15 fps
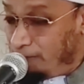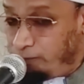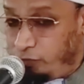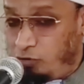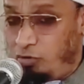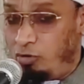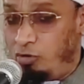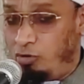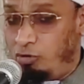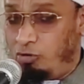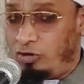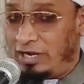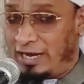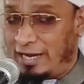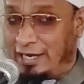
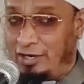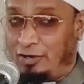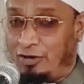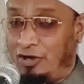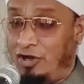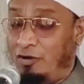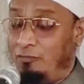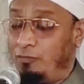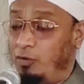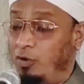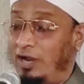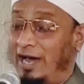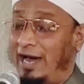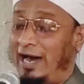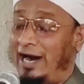पूरा इन लोग
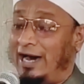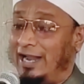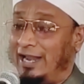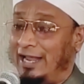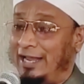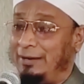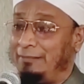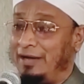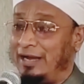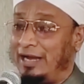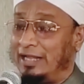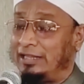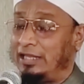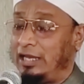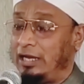पूरा ऑनलाइन
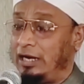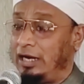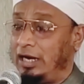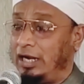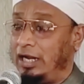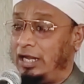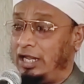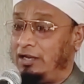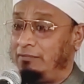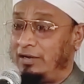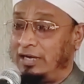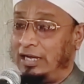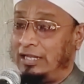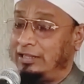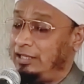मंगाते ऑनलाइन
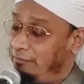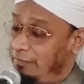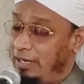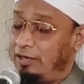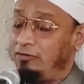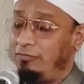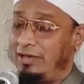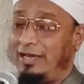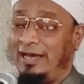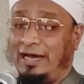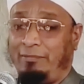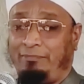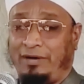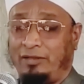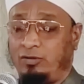मंगाते मालूम है
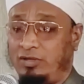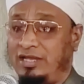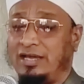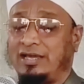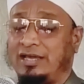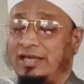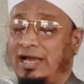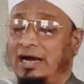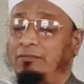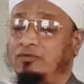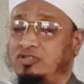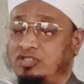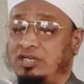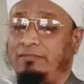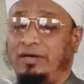आपा तुझे क्या
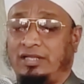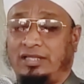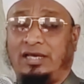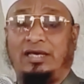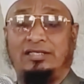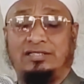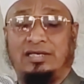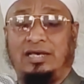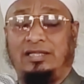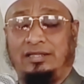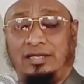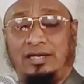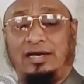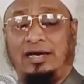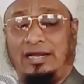मुसीबत है इसके
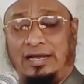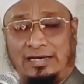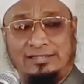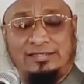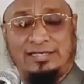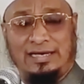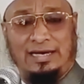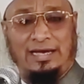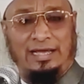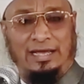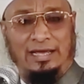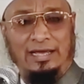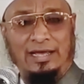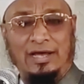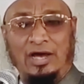अंदर का राज क्या है
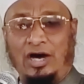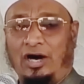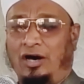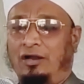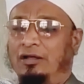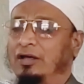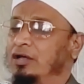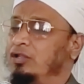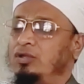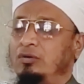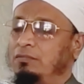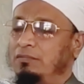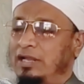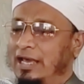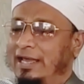और
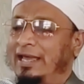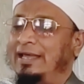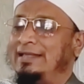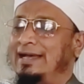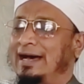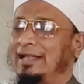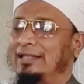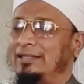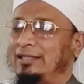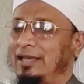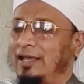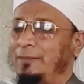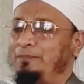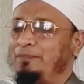तुम नहीं जानते